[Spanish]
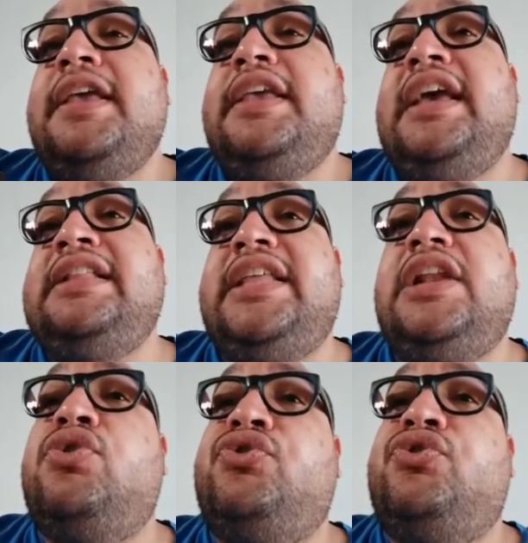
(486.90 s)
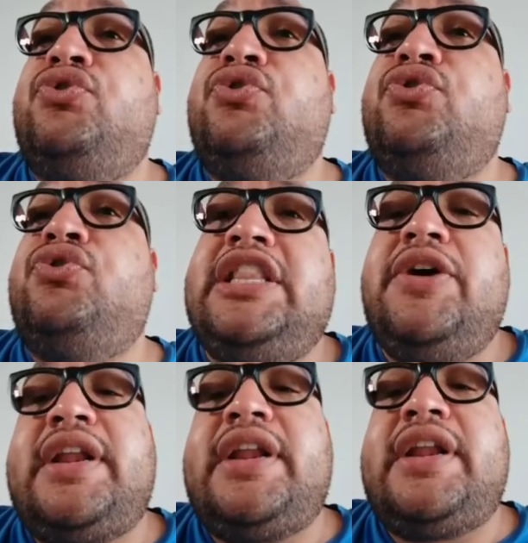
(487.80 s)
y ante el Consejo
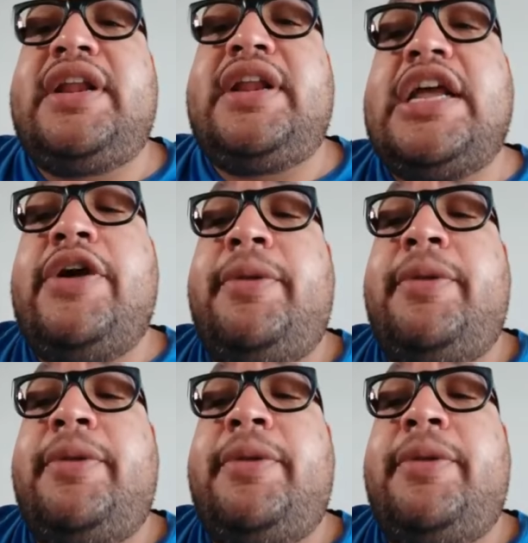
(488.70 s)
Distrital de Barranca